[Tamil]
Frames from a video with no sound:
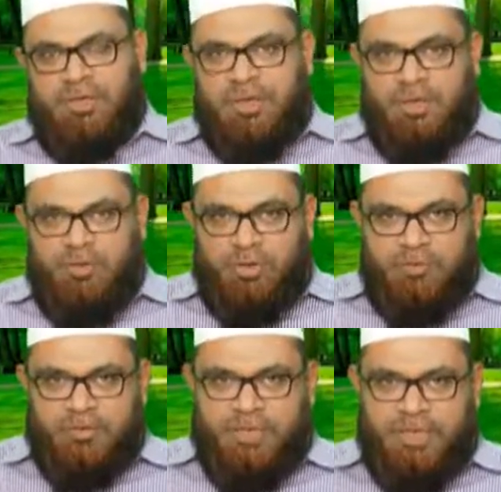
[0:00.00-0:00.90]
இன
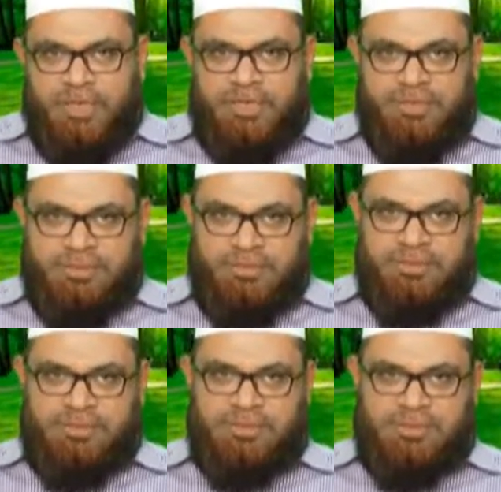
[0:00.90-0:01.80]
உறவுகளை
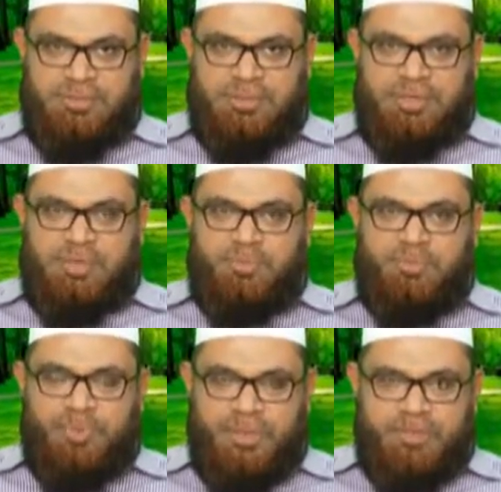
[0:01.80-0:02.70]

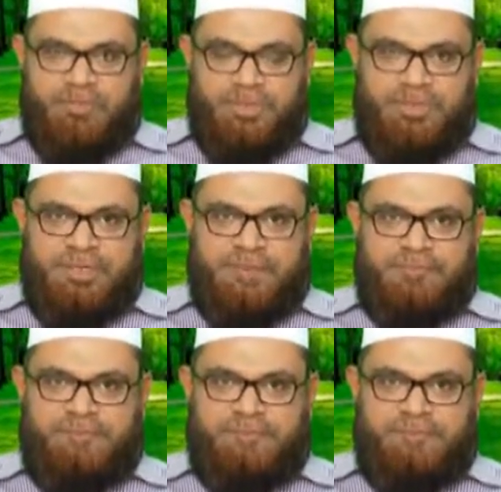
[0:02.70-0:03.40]
பேணுவது